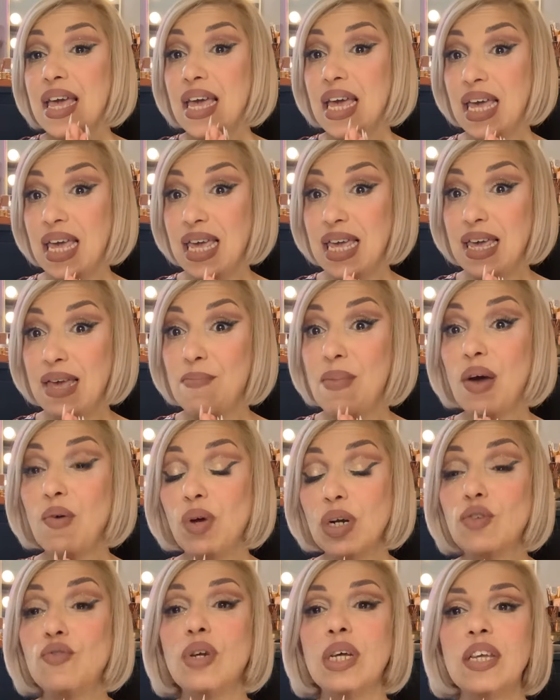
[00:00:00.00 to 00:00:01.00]
e, ma
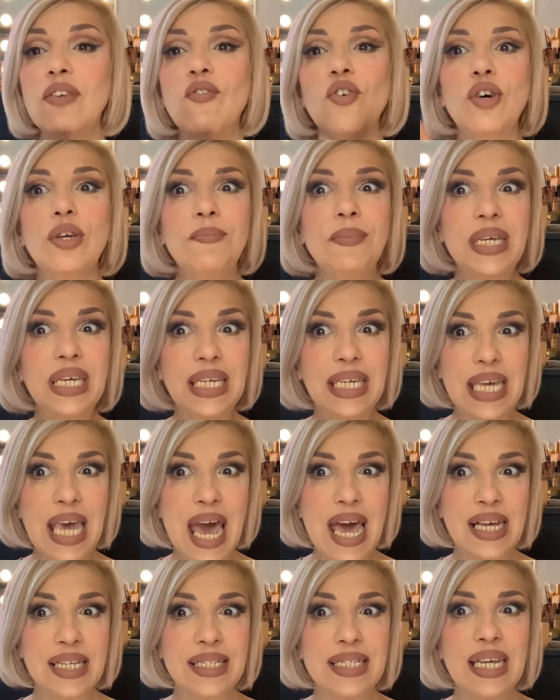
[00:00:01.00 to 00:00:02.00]
qualcuno di voi mi
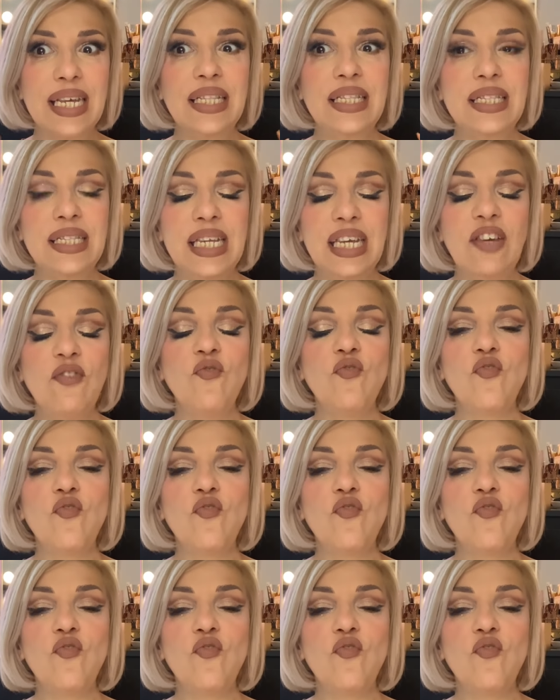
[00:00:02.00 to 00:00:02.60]
chiese di